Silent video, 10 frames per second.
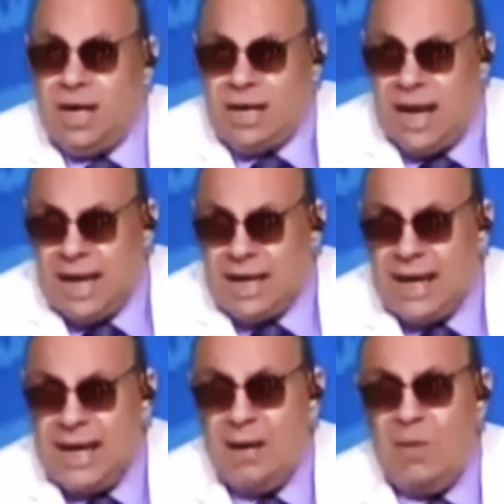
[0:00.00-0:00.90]
وقال لك حقك
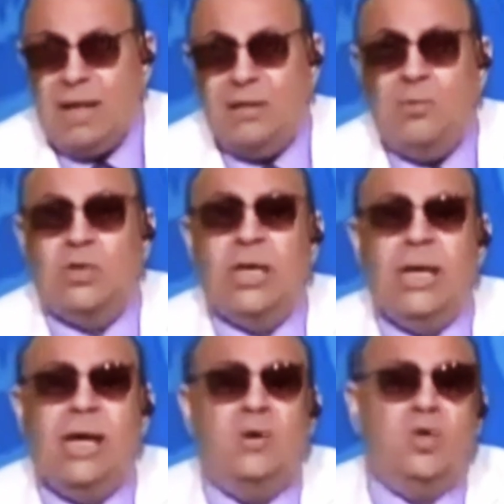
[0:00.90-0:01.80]
عليا وقعد يبوس
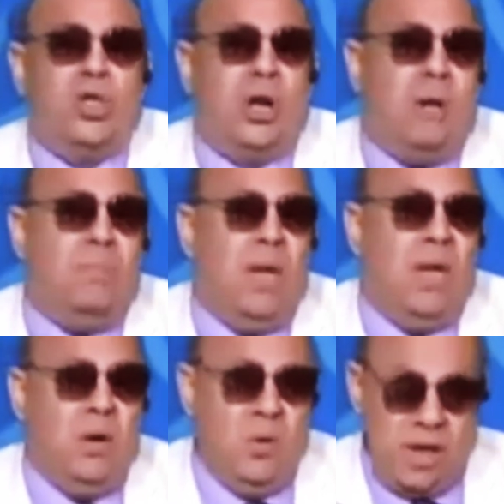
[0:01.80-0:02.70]
الرجل والشراب
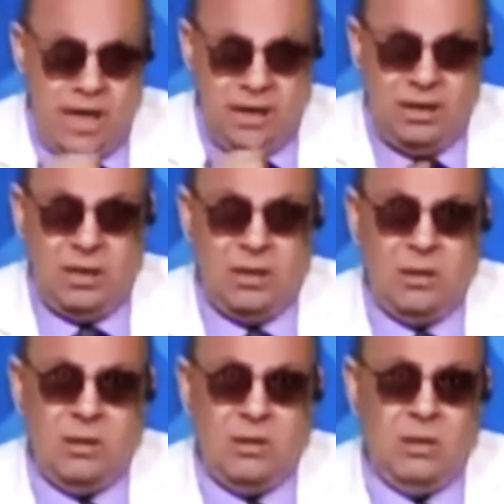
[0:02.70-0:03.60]
والايد
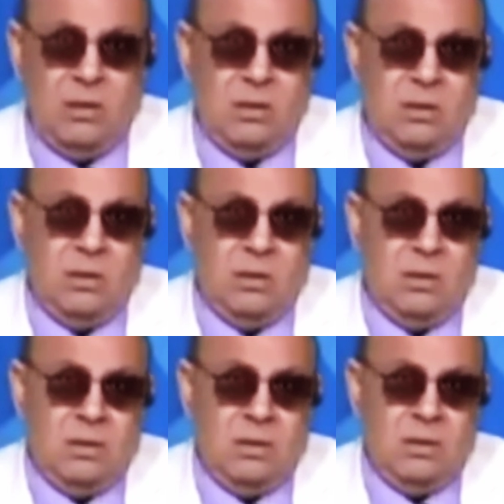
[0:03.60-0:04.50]

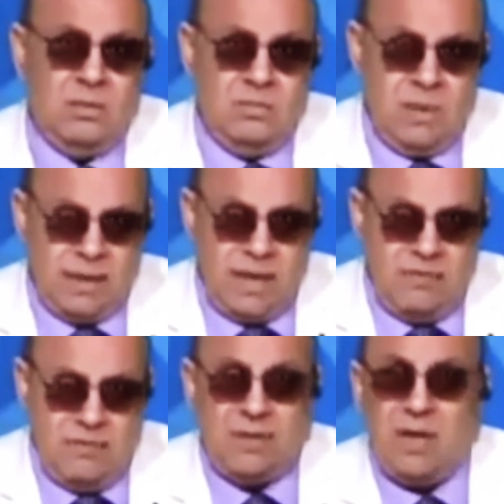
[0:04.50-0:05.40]
بعديها صحيح
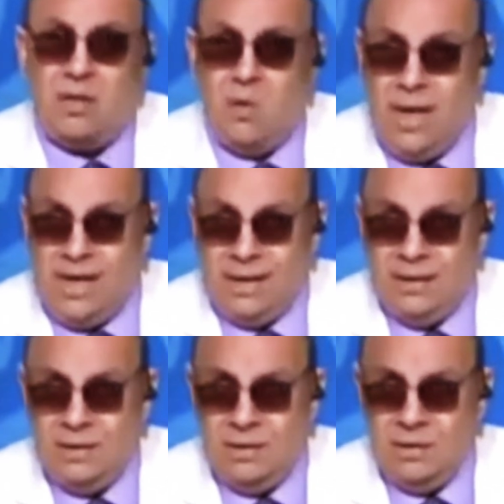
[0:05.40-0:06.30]
بعديها بفتره طويله
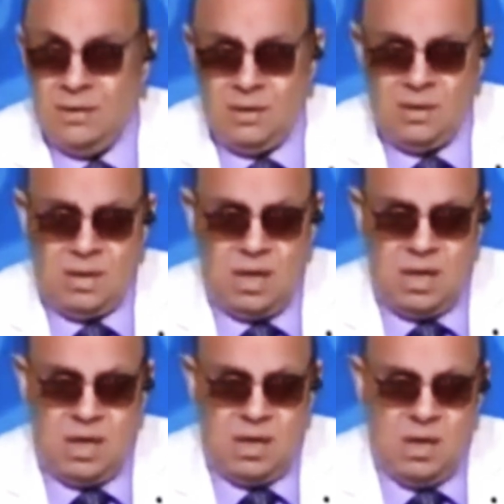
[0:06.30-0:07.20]
مم.
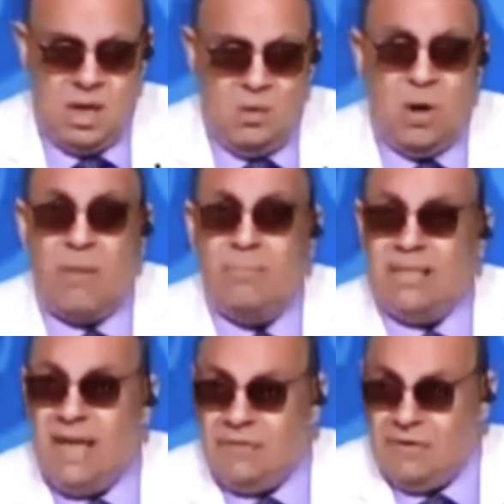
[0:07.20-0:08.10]
اه وكان
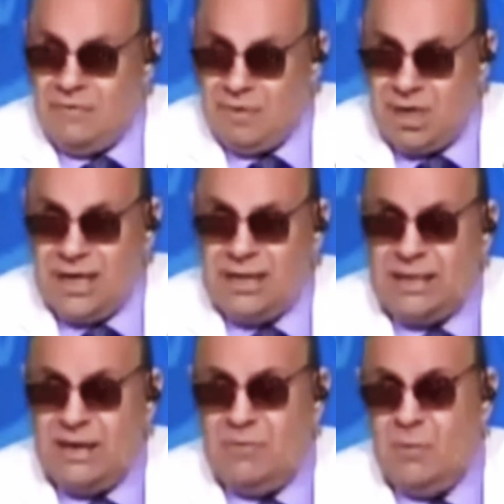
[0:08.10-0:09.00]
مسافر فمش عايز
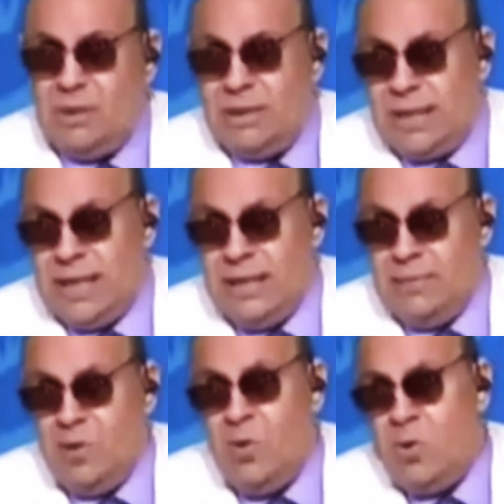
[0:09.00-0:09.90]
يسافر وانت زعلانه
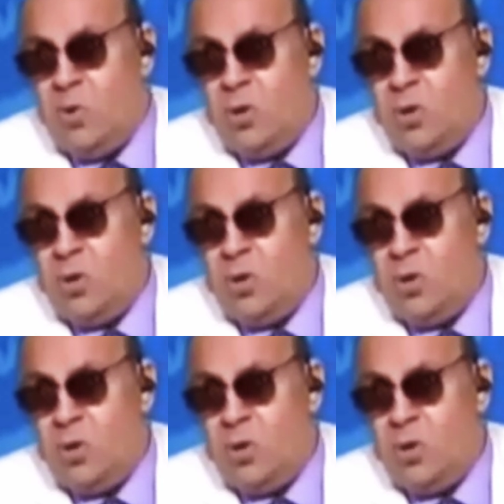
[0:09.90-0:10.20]
منه